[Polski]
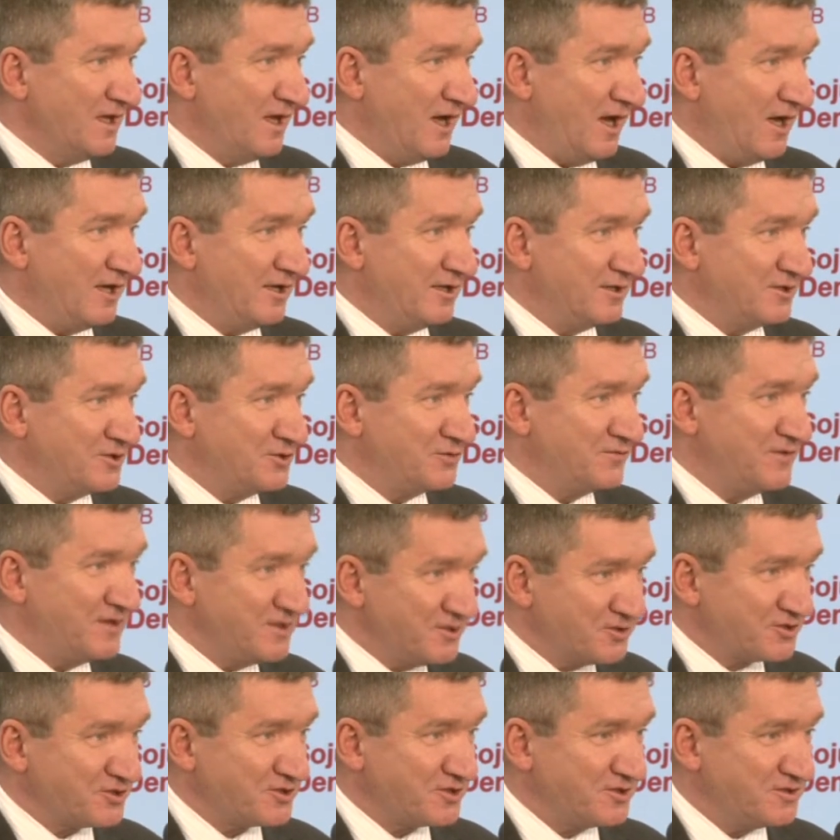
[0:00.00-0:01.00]
ale jakichś
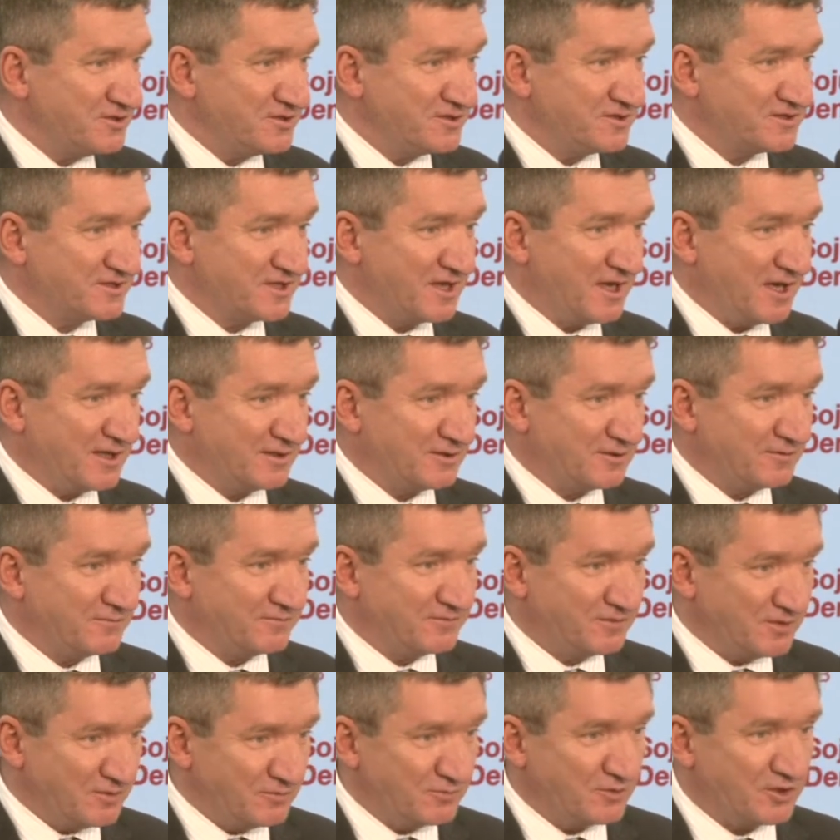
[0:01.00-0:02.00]
większych inicjatyw
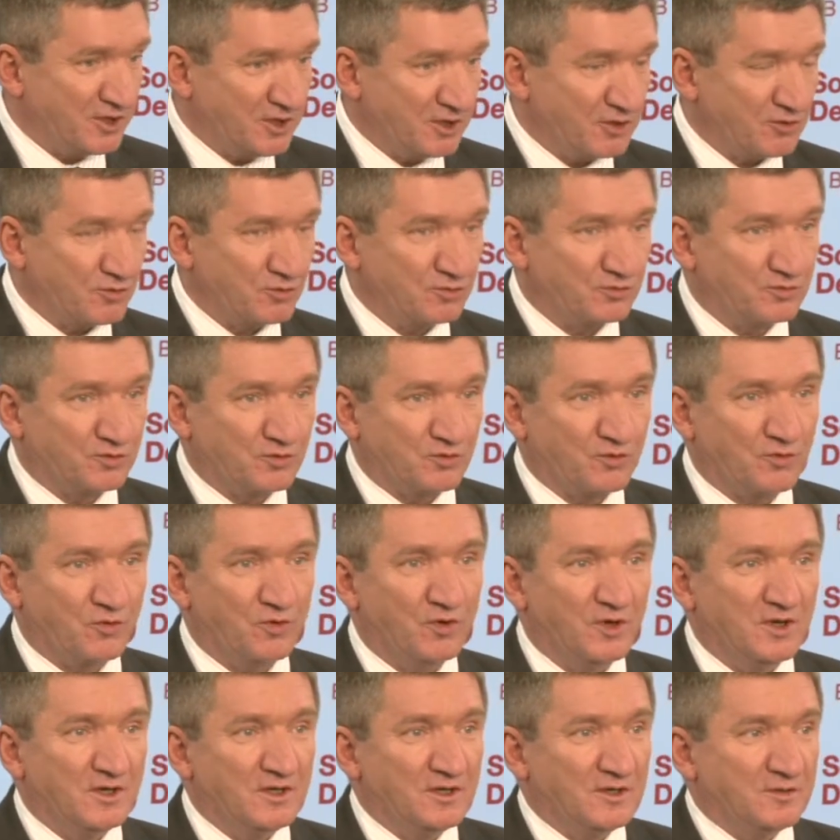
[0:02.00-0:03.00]
w tym
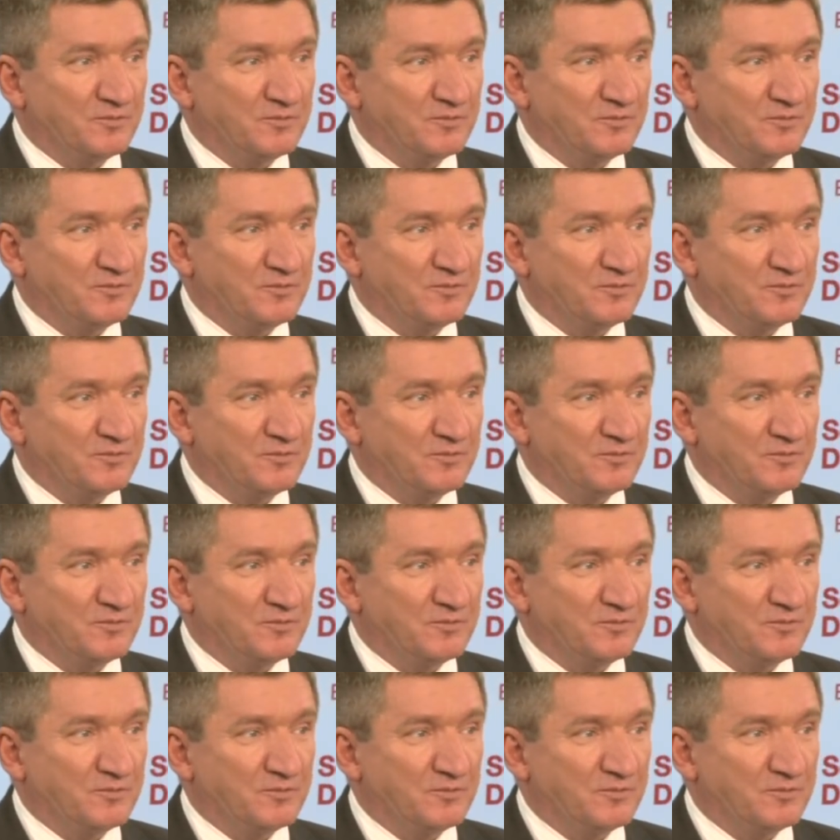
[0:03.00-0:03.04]
kierunku,